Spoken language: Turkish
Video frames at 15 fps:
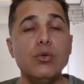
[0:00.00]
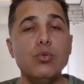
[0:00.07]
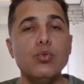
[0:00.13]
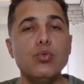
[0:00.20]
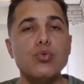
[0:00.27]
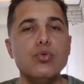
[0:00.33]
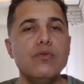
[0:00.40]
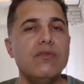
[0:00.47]

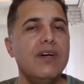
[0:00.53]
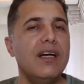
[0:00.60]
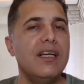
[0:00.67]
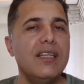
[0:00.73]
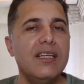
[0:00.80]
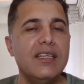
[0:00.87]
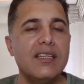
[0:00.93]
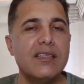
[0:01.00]
uzun
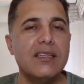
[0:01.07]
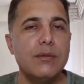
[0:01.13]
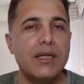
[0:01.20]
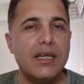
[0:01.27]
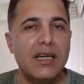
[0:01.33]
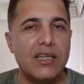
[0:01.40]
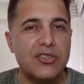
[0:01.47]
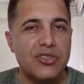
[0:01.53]
vadeli yatırıma
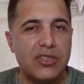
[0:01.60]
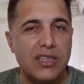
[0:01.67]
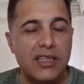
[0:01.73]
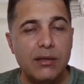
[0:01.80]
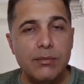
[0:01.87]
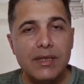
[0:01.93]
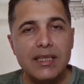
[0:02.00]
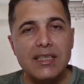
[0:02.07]
karşı
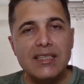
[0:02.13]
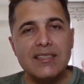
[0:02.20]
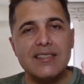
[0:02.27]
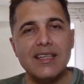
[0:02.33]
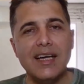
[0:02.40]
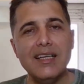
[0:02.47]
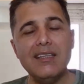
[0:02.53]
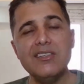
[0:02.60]
değilim.
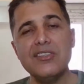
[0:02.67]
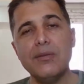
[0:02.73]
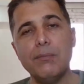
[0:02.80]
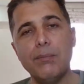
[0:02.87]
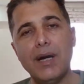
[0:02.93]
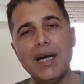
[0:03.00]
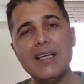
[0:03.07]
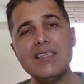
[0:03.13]

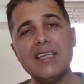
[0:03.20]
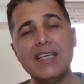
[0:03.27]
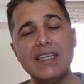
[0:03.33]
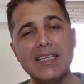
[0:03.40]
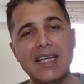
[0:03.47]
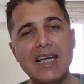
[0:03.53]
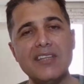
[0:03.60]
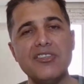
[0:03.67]
Sadece bazen
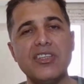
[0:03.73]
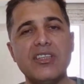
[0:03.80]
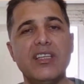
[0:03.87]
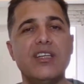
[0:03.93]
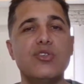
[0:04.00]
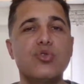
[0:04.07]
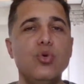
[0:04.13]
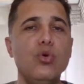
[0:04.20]

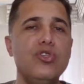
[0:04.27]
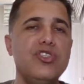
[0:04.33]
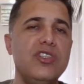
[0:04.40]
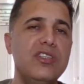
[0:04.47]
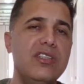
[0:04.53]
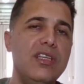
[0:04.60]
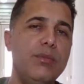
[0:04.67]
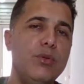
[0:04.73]
gerçekten çok
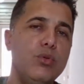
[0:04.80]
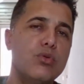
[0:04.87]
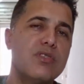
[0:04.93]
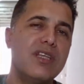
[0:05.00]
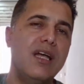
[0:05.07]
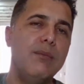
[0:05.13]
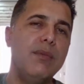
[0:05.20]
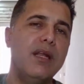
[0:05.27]
ciddi bir
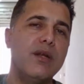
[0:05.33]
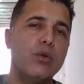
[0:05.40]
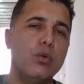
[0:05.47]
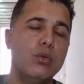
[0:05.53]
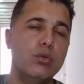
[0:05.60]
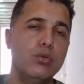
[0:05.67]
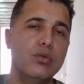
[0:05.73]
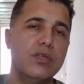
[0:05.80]
yükselmeler
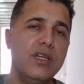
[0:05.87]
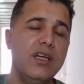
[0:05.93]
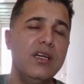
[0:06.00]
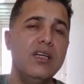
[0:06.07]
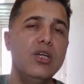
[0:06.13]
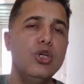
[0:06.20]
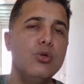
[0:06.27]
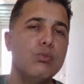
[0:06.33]
olduğunda
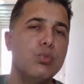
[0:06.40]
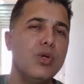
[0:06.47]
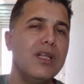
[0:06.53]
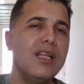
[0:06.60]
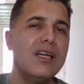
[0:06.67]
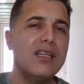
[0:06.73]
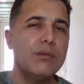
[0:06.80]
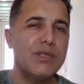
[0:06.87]

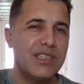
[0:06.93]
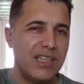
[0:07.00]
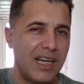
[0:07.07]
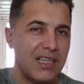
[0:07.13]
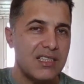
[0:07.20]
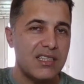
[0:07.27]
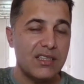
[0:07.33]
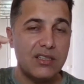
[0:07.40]
buralarda bir
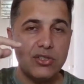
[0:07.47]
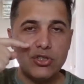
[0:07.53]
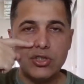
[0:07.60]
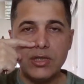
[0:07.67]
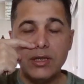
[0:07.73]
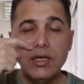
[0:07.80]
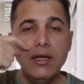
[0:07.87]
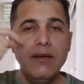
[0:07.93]
kar
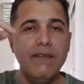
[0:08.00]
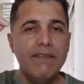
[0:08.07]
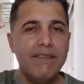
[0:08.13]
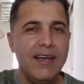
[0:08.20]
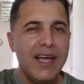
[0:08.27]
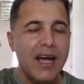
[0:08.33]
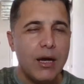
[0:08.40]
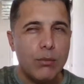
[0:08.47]
satışı
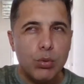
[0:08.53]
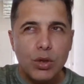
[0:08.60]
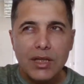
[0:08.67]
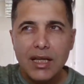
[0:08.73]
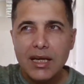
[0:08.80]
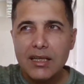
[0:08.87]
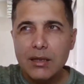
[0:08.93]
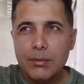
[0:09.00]
veya
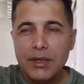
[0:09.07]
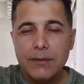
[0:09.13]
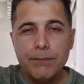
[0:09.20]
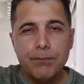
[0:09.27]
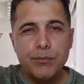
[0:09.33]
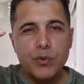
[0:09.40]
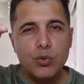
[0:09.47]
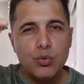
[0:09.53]
buralarda bir
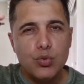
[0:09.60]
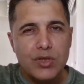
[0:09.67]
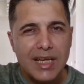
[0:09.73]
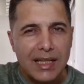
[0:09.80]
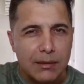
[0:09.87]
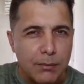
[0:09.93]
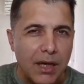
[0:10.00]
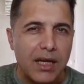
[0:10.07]

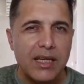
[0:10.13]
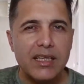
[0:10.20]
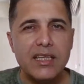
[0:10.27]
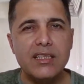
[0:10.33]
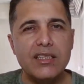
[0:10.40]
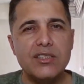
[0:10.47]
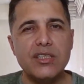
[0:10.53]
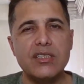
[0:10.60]
düzeltme
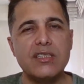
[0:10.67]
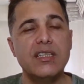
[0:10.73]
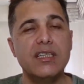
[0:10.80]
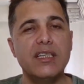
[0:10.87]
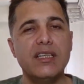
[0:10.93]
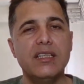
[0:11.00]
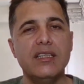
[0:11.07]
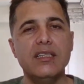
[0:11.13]
hareketi içerisine
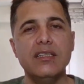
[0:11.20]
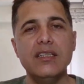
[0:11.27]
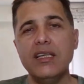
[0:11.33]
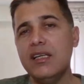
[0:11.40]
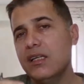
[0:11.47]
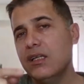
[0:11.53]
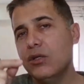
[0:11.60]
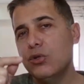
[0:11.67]

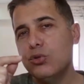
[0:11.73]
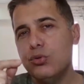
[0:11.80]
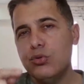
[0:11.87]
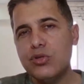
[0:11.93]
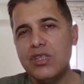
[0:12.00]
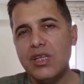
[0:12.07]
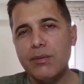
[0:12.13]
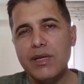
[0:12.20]
girildiğinde
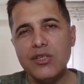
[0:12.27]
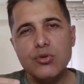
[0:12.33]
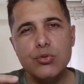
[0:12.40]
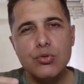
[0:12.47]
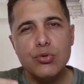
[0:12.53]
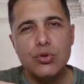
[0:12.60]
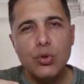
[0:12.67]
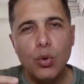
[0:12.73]
%5,
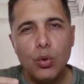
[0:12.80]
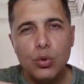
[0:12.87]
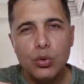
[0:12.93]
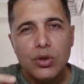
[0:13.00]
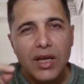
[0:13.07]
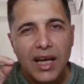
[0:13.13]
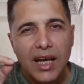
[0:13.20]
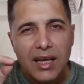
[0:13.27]
%10
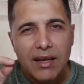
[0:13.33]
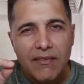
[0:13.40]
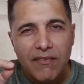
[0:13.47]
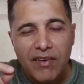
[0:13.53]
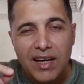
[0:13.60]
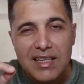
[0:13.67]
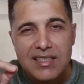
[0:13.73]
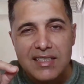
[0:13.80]

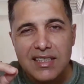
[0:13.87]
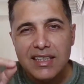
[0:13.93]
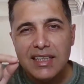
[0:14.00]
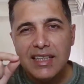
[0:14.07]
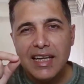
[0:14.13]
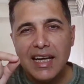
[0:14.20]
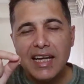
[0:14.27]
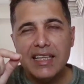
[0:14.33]
fazla değil.
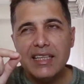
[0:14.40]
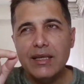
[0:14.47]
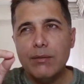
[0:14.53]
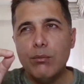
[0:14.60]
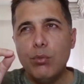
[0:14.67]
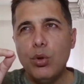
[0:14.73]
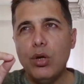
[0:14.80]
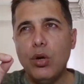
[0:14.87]
Yani
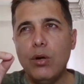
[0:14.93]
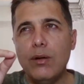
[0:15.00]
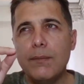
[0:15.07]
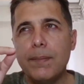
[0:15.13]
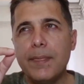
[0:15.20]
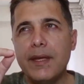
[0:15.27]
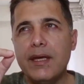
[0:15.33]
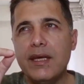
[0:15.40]
böyle
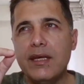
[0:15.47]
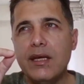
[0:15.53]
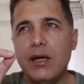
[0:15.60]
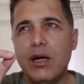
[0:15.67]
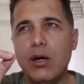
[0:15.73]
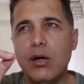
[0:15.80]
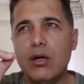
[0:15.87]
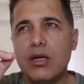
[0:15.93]
e,
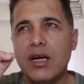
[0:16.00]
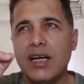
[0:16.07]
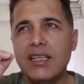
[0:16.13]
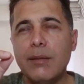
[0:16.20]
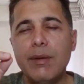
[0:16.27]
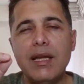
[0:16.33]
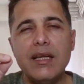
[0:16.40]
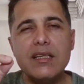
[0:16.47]

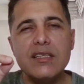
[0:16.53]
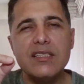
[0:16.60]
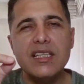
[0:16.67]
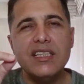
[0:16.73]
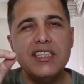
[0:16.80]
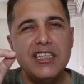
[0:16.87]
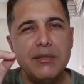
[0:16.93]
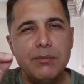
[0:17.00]
kademelerinizde
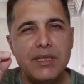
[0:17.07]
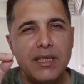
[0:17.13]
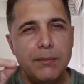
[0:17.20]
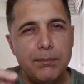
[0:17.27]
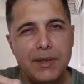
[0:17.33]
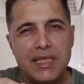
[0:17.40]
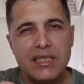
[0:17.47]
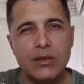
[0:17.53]

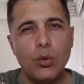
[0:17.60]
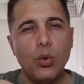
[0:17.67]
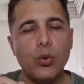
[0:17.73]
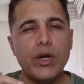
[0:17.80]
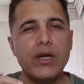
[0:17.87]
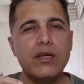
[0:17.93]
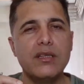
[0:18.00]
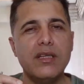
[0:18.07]
20'de 1
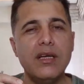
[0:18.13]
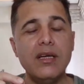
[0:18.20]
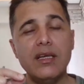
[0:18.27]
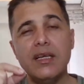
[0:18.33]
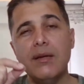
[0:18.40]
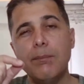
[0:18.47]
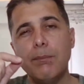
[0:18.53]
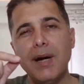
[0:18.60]
oranında
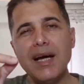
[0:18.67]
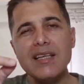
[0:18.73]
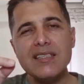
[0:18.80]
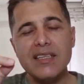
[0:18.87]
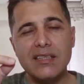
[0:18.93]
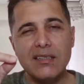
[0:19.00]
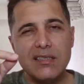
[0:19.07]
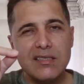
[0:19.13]

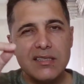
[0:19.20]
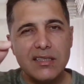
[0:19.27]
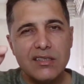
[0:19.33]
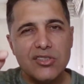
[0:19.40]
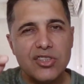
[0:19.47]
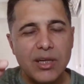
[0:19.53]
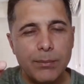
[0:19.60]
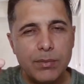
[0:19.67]
bazen
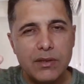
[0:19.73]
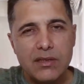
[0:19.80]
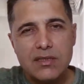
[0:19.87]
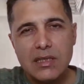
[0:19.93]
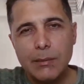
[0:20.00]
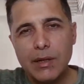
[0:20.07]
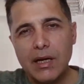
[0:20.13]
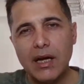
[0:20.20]
satış yaptığınız
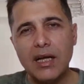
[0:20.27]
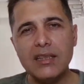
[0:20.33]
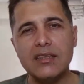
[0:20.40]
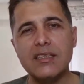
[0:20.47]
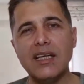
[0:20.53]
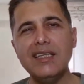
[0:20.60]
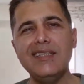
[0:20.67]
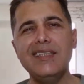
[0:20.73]
zaman
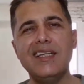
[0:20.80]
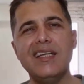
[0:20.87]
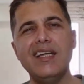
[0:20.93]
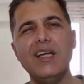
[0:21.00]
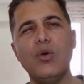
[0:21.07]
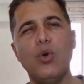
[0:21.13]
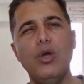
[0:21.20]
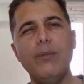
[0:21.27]
alttan
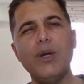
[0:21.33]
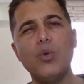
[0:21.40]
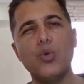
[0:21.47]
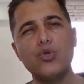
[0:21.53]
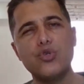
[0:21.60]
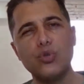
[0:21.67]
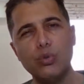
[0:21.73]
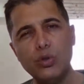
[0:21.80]
yerine koyma
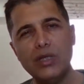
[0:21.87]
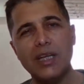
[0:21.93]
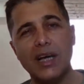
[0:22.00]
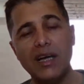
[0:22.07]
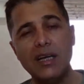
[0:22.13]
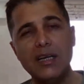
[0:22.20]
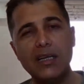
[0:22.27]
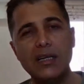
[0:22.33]

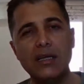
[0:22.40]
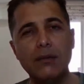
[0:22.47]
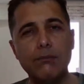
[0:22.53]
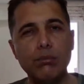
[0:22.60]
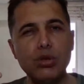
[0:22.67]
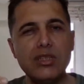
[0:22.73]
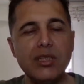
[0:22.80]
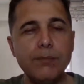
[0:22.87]
koşuluyla
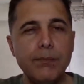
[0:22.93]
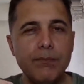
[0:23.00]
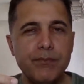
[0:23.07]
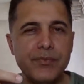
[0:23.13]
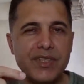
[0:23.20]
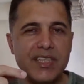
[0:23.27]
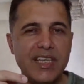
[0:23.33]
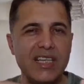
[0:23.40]
bu tip
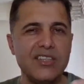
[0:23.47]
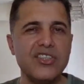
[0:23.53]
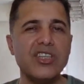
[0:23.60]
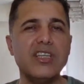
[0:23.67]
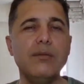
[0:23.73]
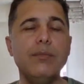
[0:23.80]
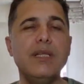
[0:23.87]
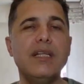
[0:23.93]
geri
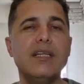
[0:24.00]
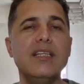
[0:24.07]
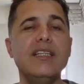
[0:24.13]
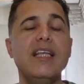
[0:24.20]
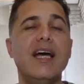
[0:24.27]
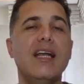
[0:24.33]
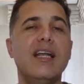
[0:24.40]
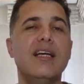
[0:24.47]
çekilmeleri de
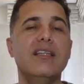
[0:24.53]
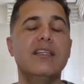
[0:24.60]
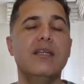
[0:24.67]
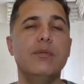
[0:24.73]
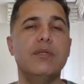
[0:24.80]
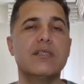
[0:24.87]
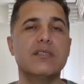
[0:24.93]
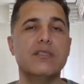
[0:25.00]

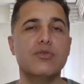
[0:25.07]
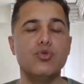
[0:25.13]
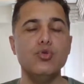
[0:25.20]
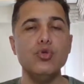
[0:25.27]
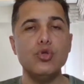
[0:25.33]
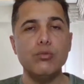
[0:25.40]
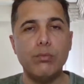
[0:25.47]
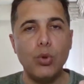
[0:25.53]
değerlendirebilirsiniz.
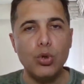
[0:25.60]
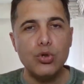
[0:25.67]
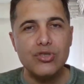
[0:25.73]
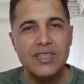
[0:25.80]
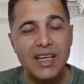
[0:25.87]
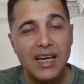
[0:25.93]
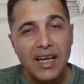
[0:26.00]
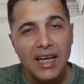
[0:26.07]
Çünkü
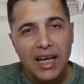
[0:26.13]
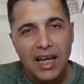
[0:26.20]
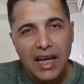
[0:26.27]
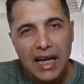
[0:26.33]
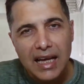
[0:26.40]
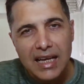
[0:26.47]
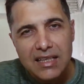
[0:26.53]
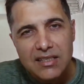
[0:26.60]
borsada
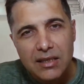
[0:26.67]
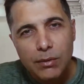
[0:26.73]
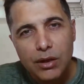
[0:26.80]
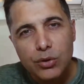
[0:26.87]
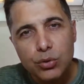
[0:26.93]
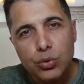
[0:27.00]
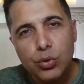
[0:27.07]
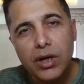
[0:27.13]
her zaman
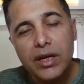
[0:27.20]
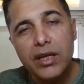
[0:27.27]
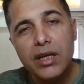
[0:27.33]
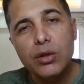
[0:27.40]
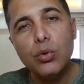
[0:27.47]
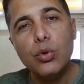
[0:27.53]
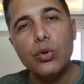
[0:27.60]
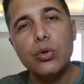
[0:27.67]
yukarıya
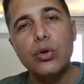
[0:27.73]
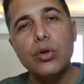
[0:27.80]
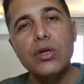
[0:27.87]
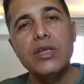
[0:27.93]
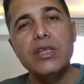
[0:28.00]
doğru